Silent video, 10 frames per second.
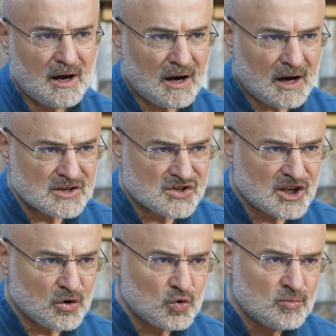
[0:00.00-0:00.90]

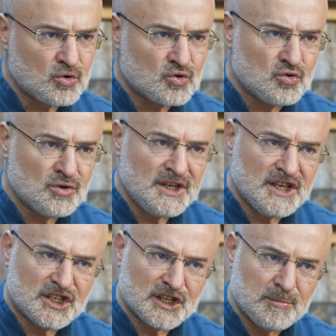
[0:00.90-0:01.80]
Hasta umudunu
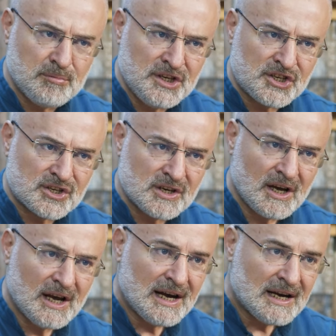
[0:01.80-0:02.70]
yitirmiş,
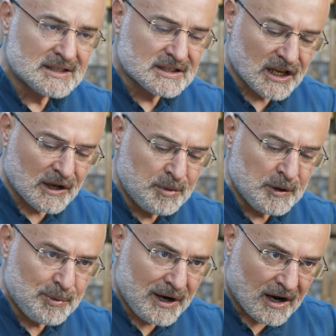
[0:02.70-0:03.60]

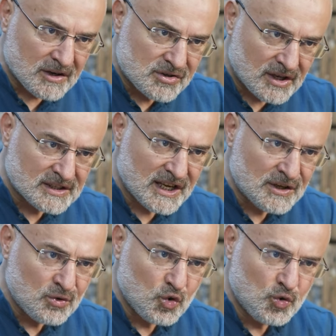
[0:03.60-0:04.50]
tabip
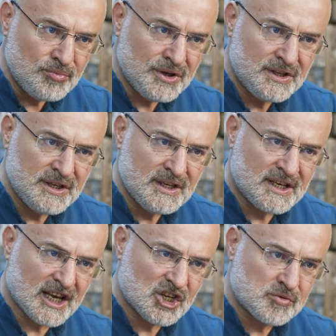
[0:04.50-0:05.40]
hastadan ümidini
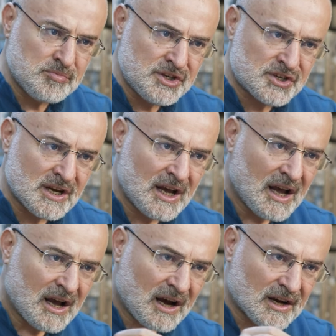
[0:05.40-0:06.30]
kesmiş,
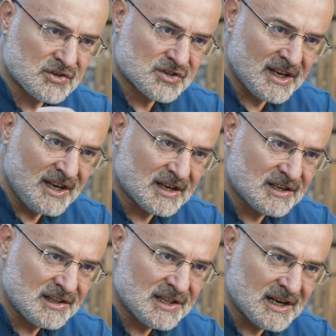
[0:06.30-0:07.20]
hasta
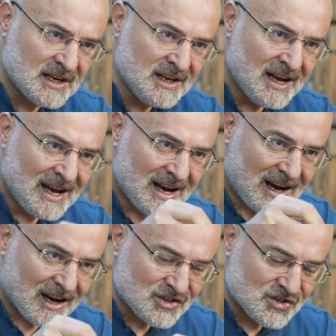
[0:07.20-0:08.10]
yakınları
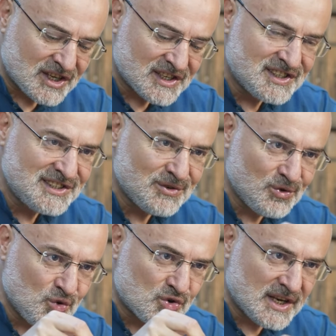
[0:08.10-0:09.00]
hastanın
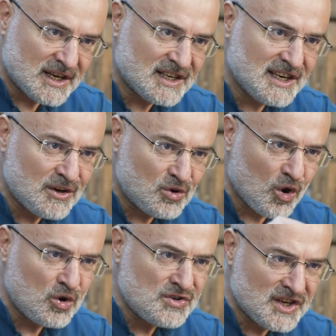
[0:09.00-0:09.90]
üzerine
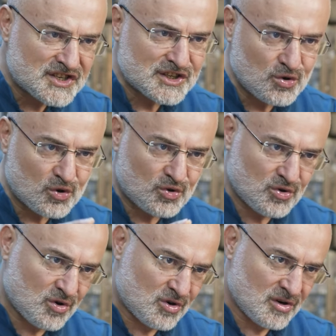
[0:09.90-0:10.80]
gözyaşı döküyor.